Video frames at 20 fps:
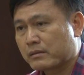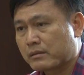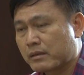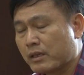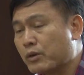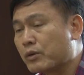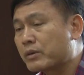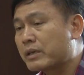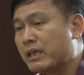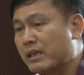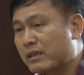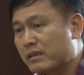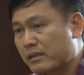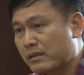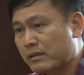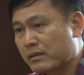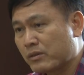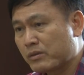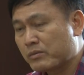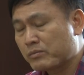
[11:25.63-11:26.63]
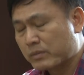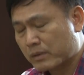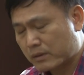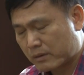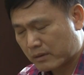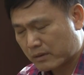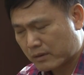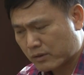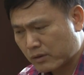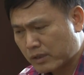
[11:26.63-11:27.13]
điều đầu tiên thì tôi
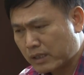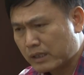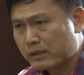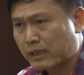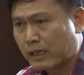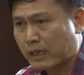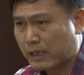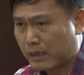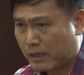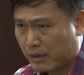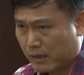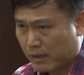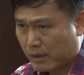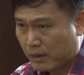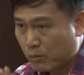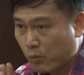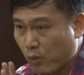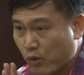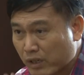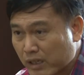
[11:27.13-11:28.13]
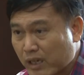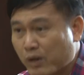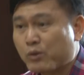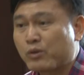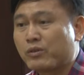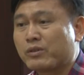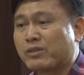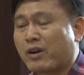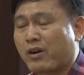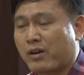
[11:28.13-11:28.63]
tôi nghĩ rằng là muốn cầu
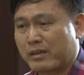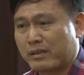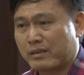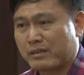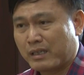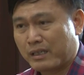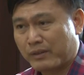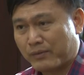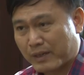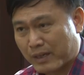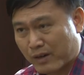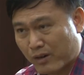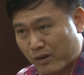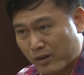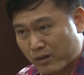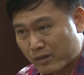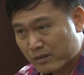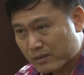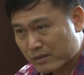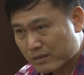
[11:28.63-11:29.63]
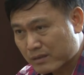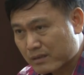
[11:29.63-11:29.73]
thủ giỏi thì phải có